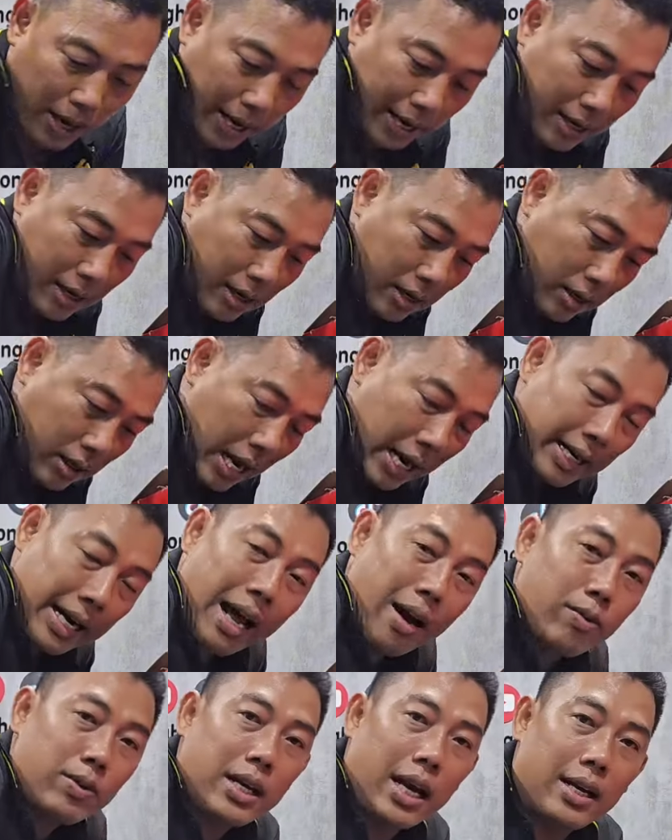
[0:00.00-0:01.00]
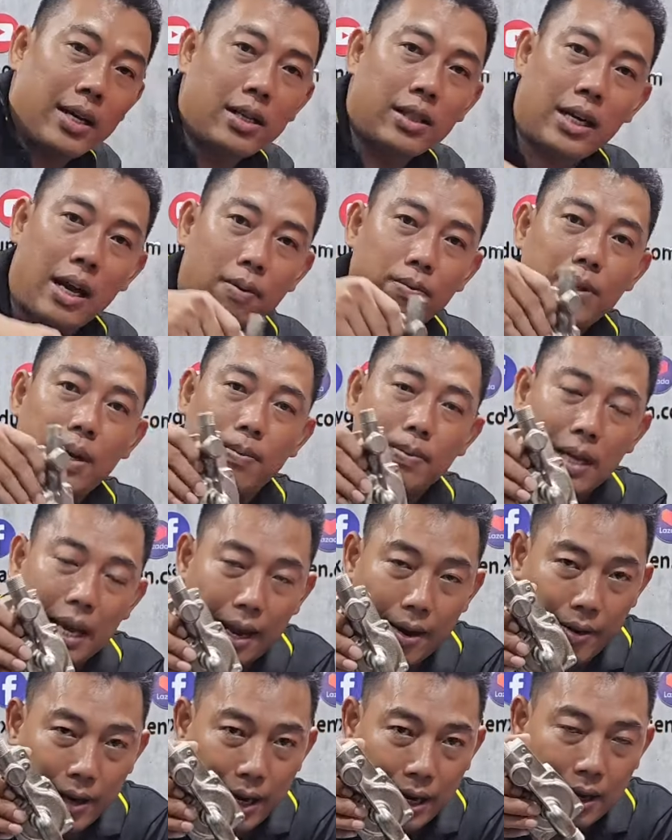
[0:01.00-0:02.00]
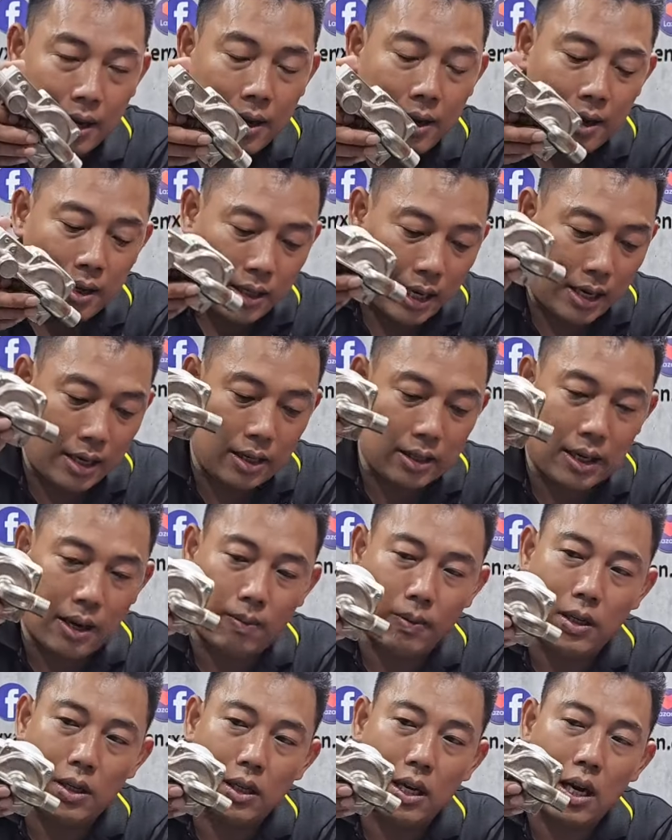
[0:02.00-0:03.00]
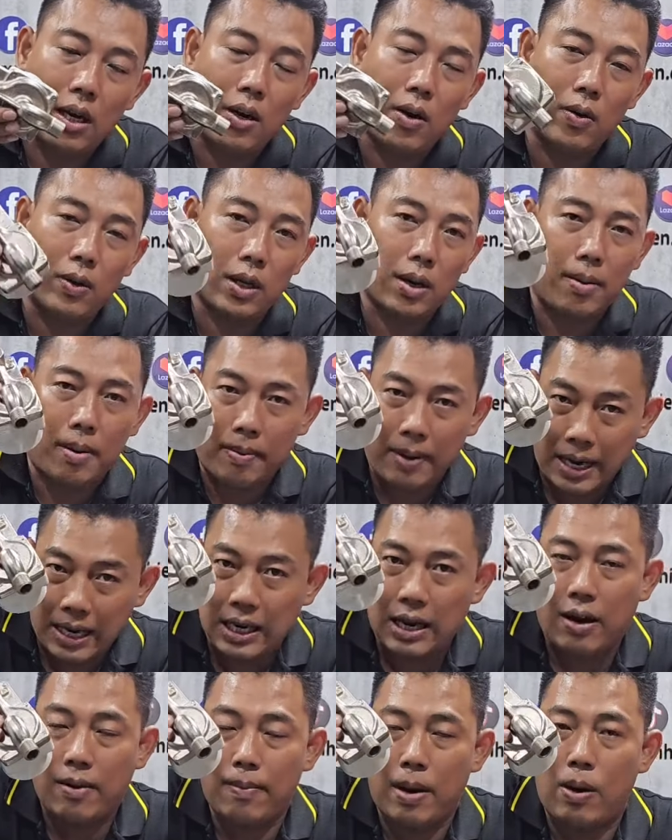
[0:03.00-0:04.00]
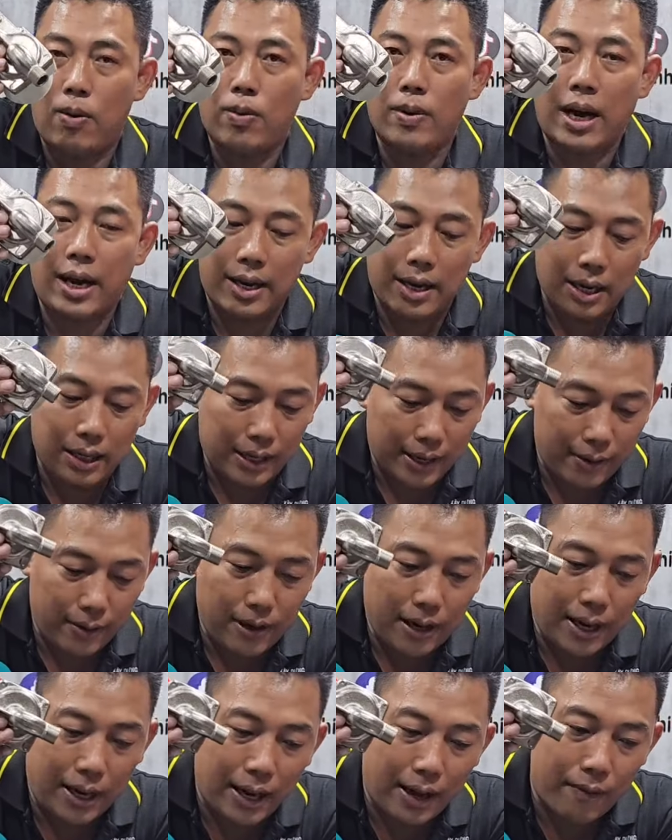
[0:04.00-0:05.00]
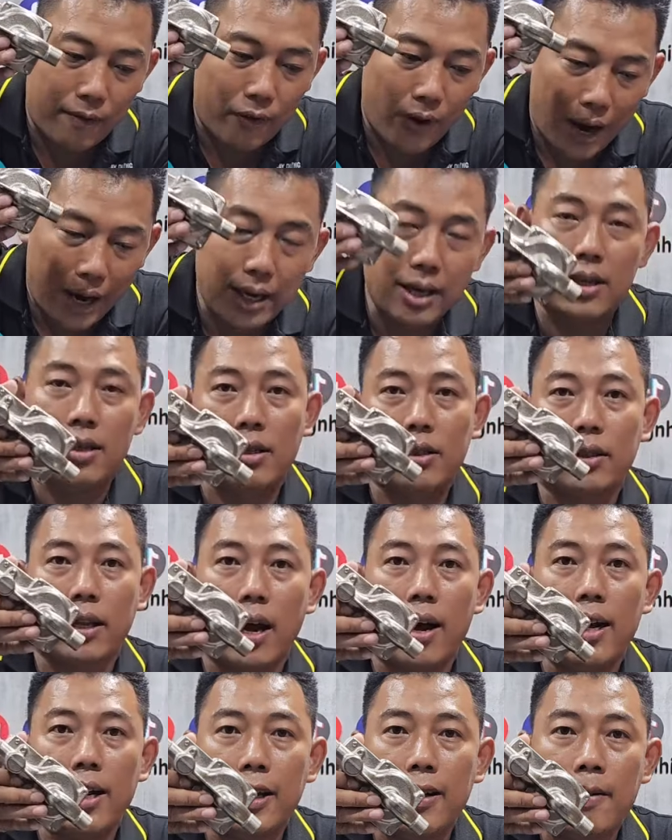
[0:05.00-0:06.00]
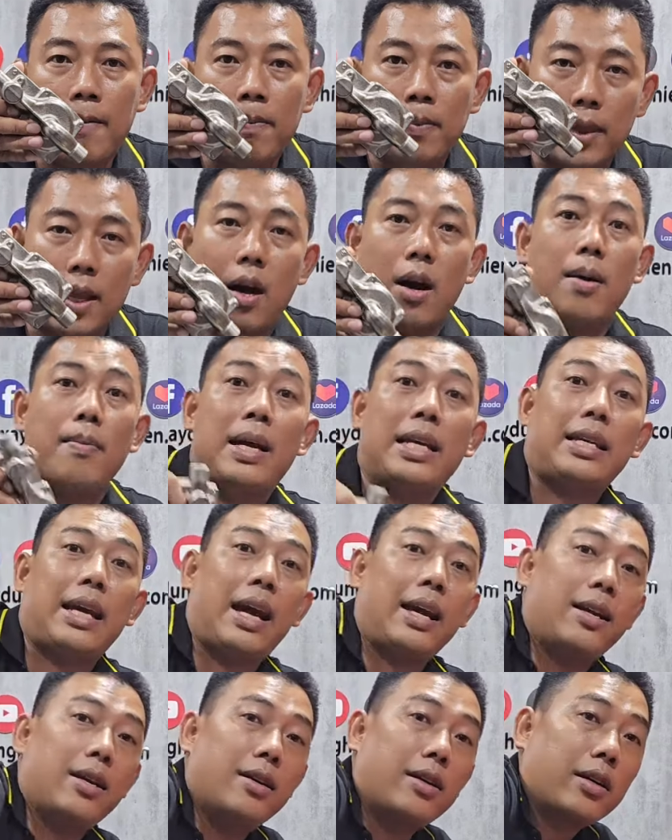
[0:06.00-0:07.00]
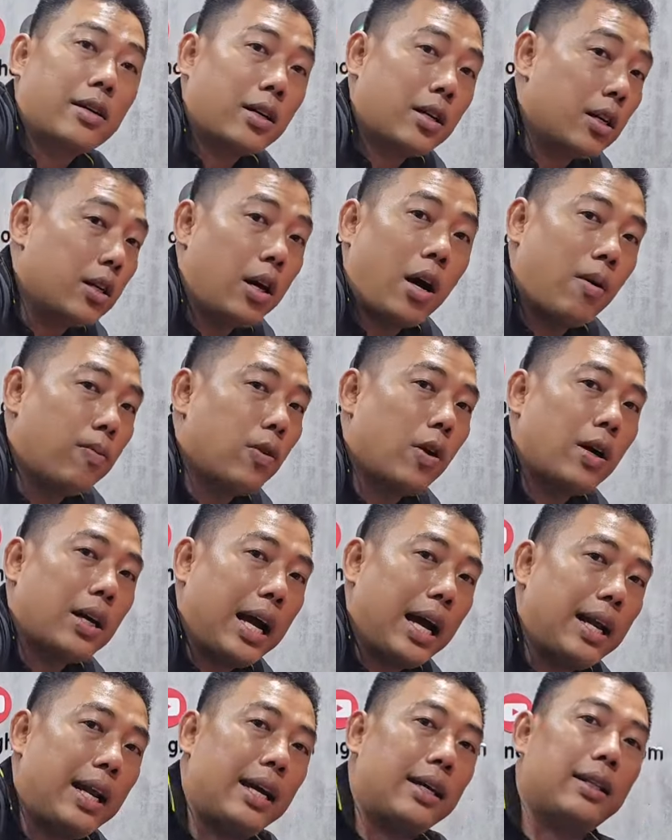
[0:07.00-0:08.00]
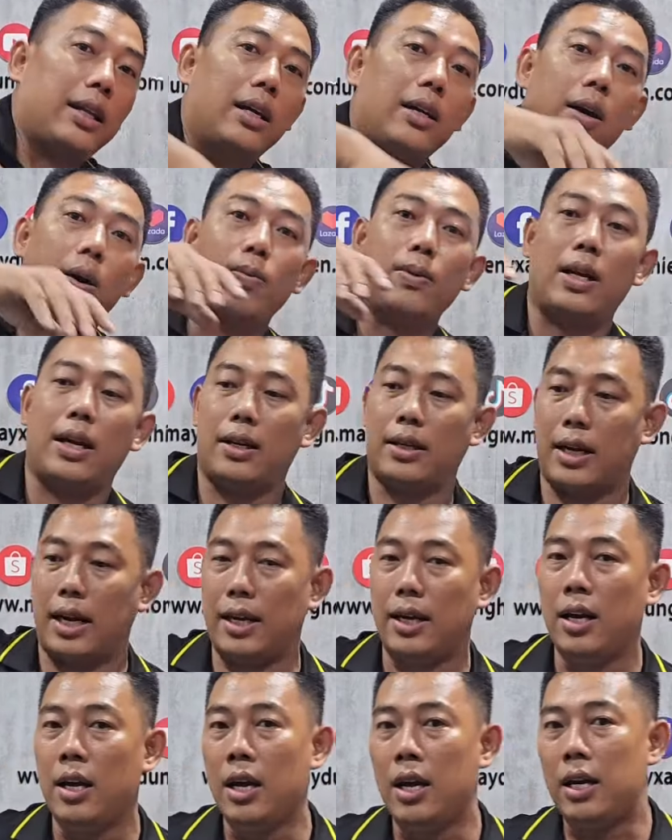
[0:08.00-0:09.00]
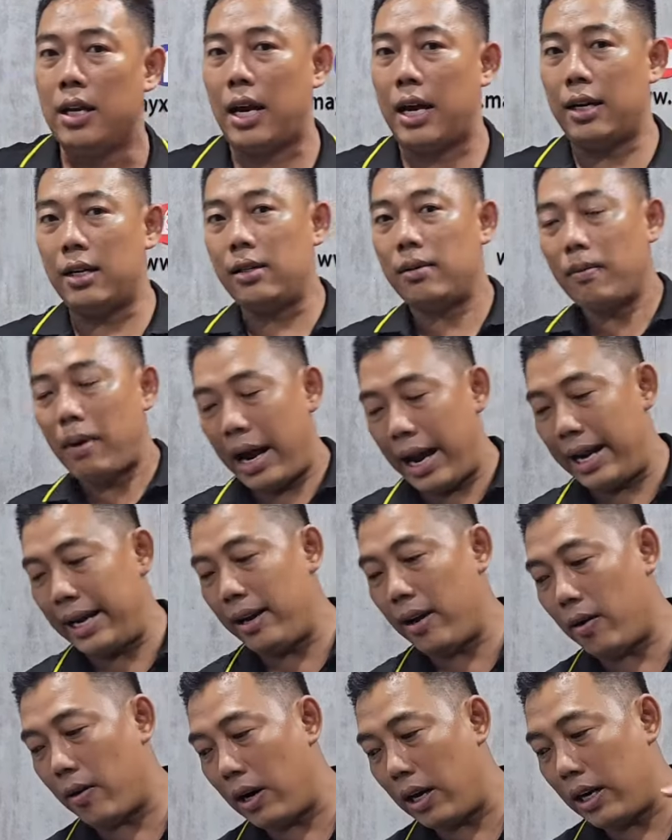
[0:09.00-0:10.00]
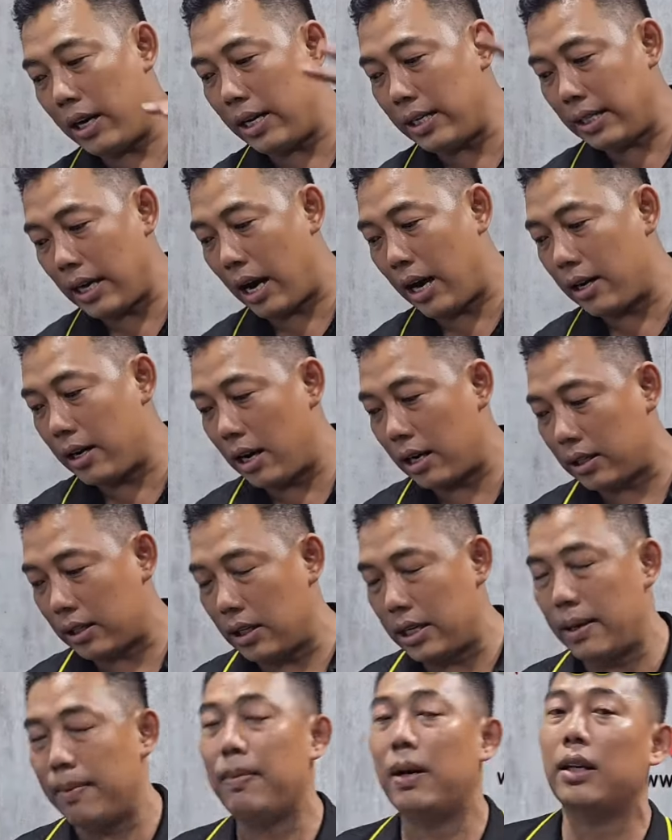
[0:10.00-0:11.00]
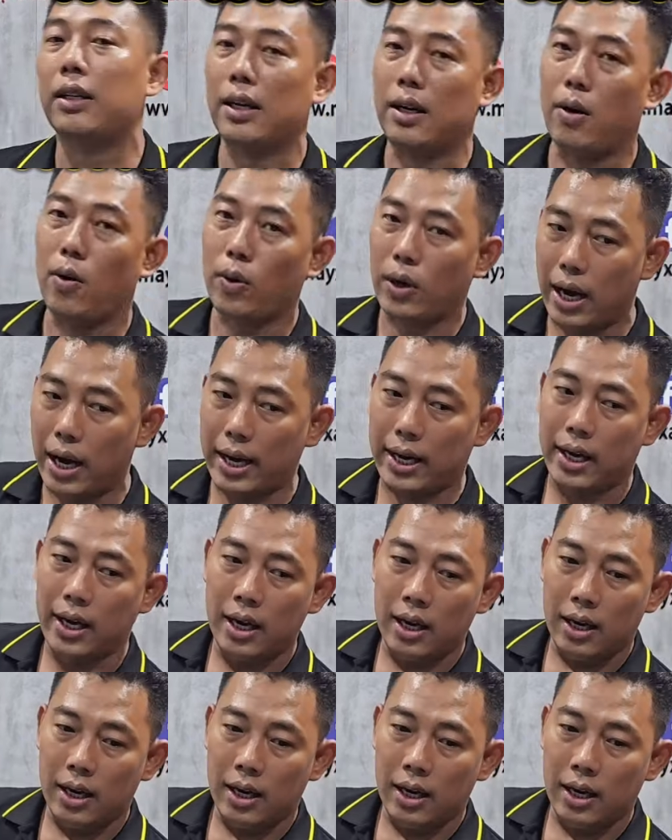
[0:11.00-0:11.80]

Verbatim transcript: này nó thằng nào cũng xài nước nóng giống nhau ha xài nước nóng được hết luôn nhưng mà mấy nào mẫu này kiểu này là phải nước tới nó mới chạy được cứ nó không có khả năng tự hút nha anh chị thì nước máy rồi á để trợ lực thêm á thì ok